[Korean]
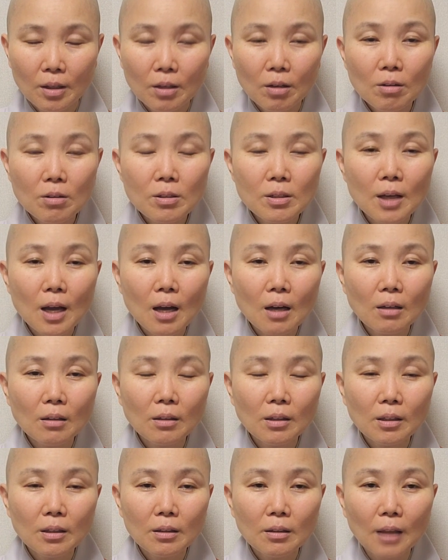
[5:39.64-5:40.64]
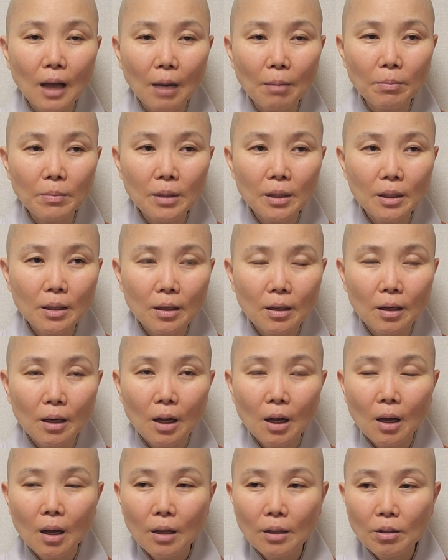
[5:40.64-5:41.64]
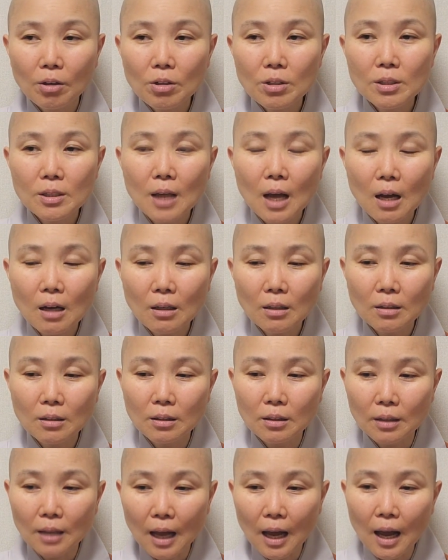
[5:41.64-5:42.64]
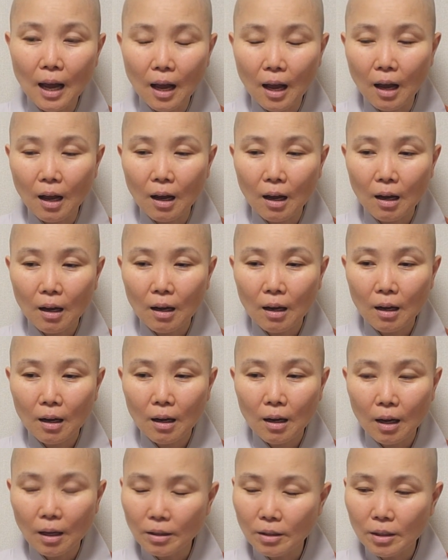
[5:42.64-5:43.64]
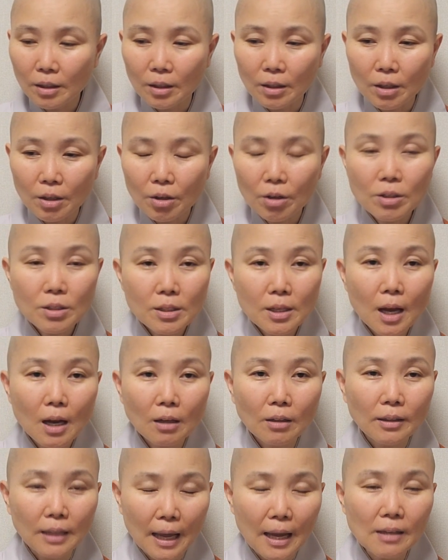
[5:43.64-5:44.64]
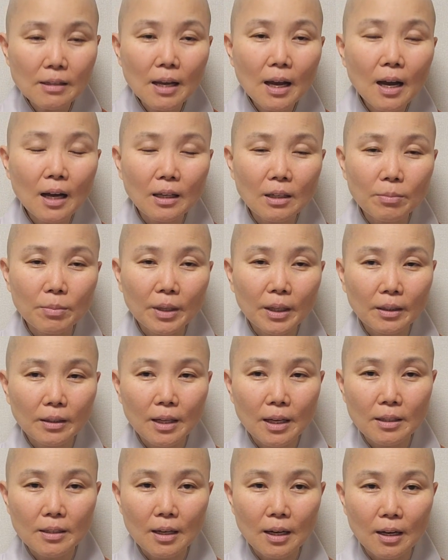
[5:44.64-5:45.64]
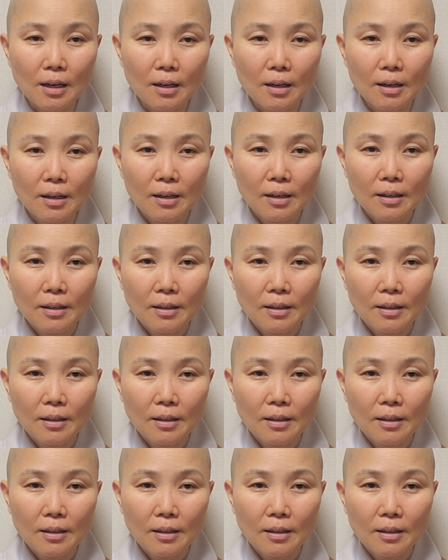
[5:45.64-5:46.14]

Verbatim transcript: 현상이 남니 현상은 나 아니 현상은 대상 아닙니까 대상?